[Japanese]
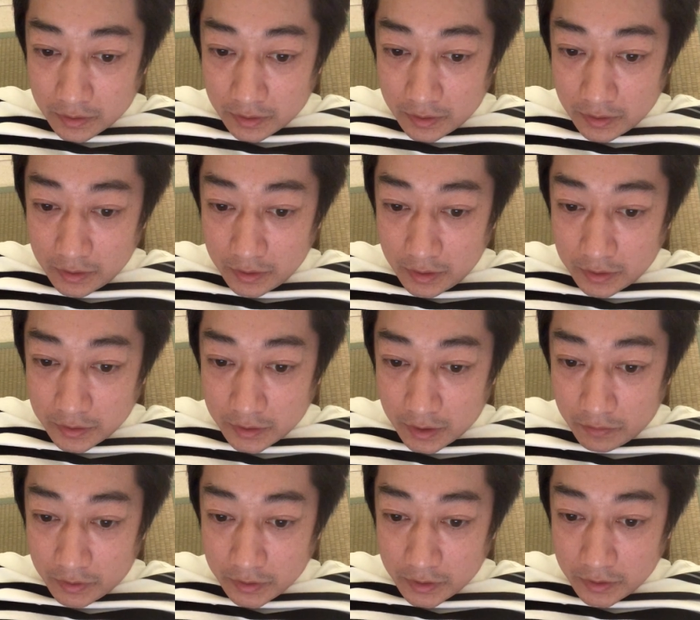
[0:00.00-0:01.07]
禁煙者
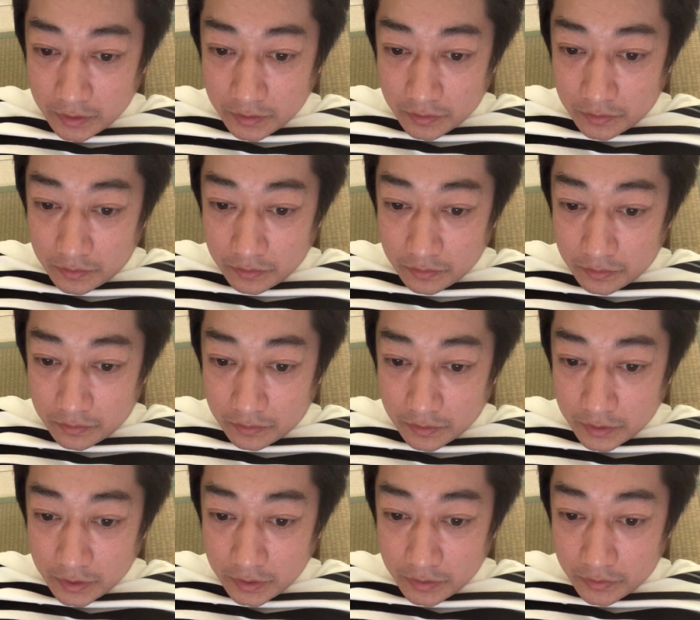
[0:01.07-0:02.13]
は心臓の
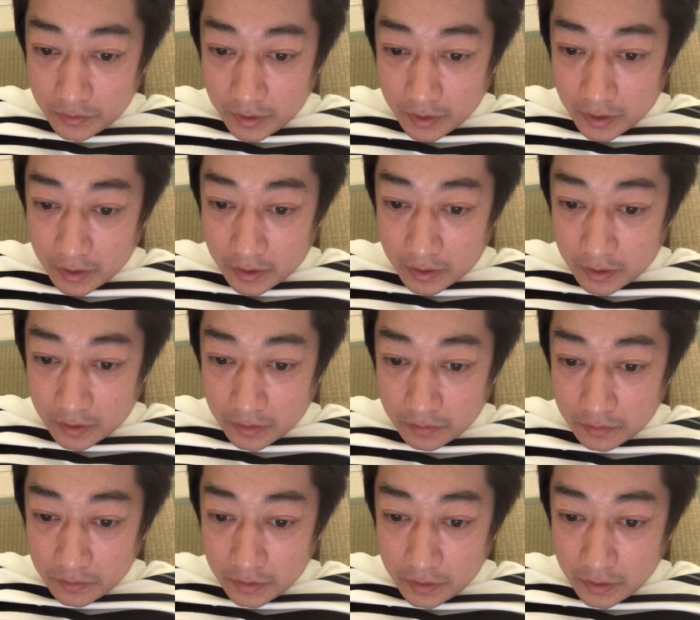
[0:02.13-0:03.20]
心臓や血
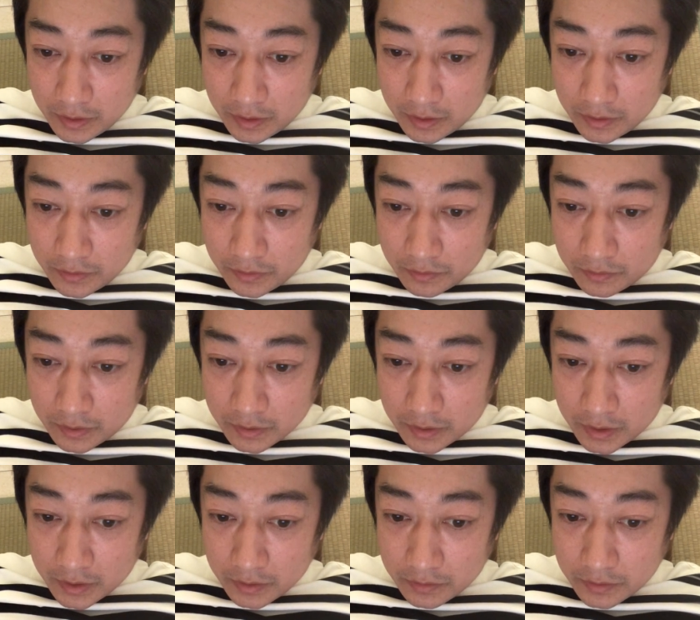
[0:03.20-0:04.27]
管に影響を与
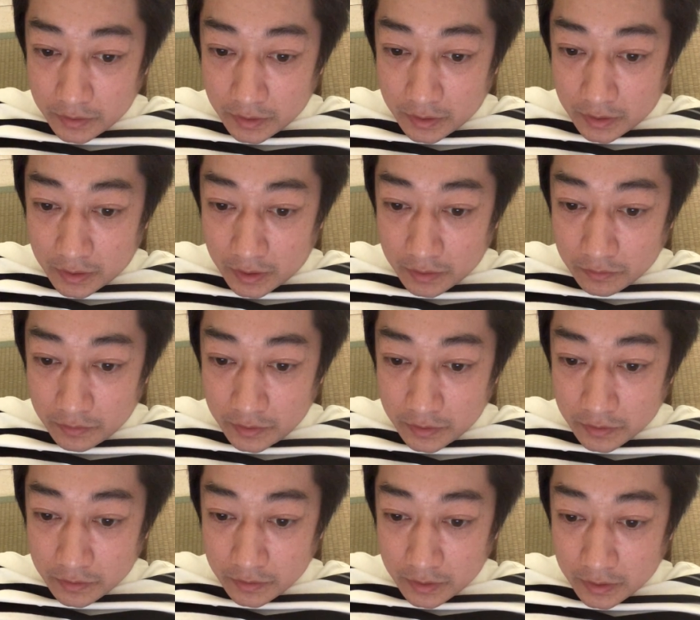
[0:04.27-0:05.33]
える疾患の
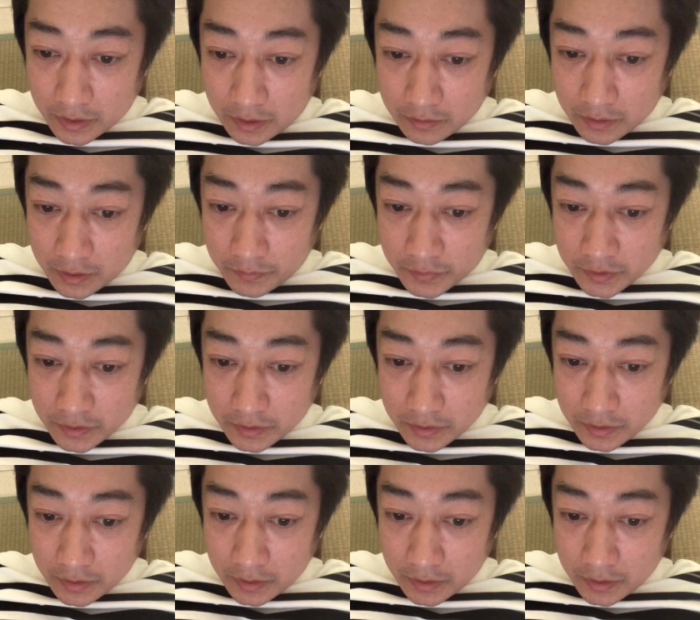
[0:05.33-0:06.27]
リスクが高くなります、